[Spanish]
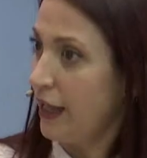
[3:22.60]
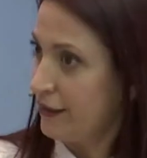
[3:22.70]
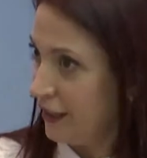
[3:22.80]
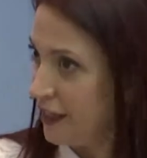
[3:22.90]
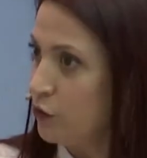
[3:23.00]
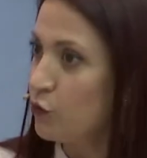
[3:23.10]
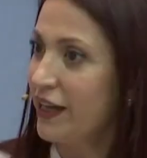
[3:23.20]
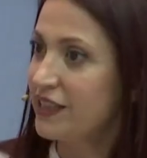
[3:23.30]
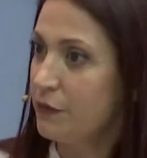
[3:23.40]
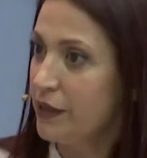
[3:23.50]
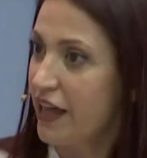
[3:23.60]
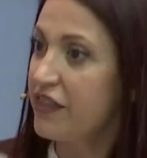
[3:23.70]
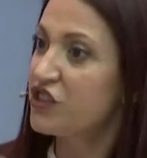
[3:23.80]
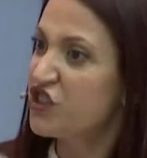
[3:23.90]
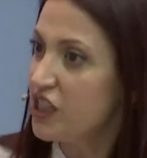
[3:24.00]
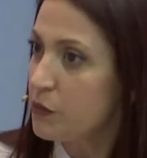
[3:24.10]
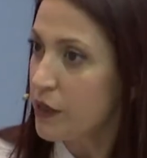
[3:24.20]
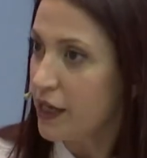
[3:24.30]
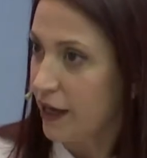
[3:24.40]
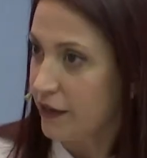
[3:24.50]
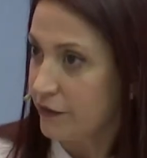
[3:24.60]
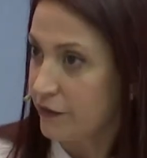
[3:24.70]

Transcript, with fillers: teniendo una actividad rítmica,